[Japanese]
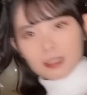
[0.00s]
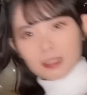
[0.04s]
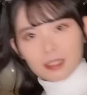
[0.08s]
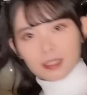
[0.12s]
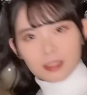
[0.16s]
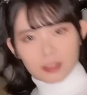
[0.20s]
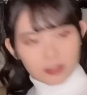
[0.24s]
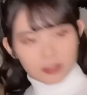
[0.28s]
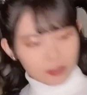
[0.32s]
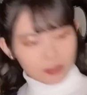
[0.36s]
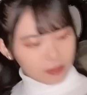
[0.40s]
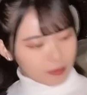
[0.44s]

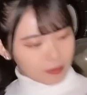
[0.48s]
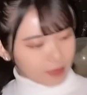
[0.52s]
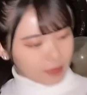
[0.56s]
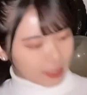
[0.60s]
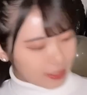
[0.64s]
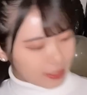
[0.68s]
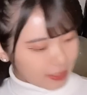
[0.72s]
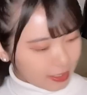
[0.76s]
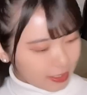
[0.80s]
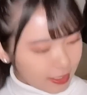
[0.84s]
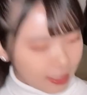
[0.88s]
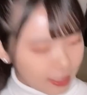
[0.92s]
ちょっと待っ
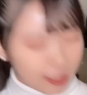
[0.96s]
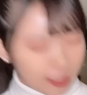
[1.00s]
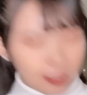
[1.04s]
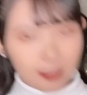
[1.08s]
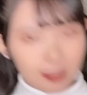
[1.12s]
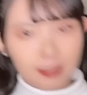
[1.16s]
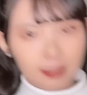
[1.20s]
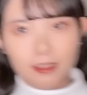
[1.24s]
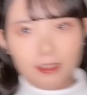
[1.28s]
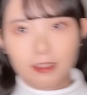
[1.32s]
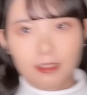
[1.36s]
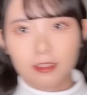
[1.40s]
てね。
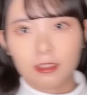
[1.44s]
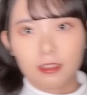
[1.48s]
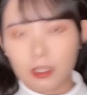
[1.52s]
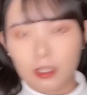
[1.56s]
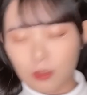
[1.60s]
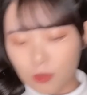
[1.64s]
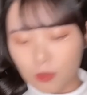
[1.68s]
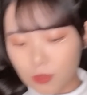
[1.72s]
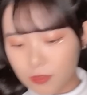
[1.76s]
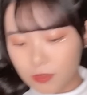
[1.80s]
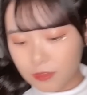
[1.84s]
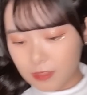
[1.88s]
あ
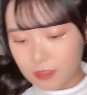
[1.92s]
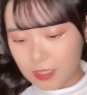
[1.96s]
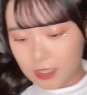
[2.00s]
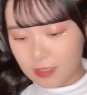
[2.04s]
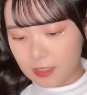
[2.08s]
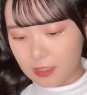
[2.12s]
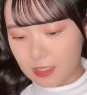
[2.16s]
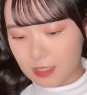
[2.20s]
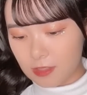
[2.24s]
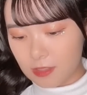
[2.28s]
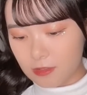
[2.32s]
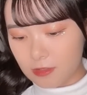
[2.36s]
と5分ある
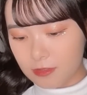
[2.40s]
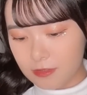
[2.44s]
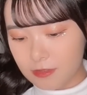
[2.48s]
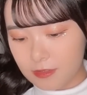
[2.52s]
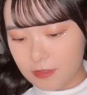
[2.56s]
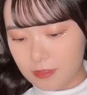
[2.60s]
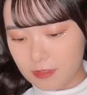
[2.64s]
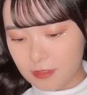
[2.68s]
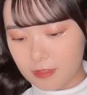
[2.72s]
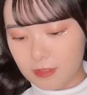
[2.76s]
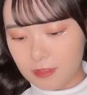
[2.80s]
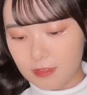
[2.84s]
から5
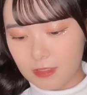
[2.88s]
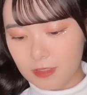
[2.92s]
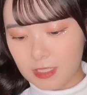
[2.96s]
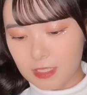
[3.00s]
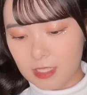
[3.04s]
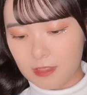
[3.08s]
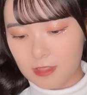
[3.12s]
分間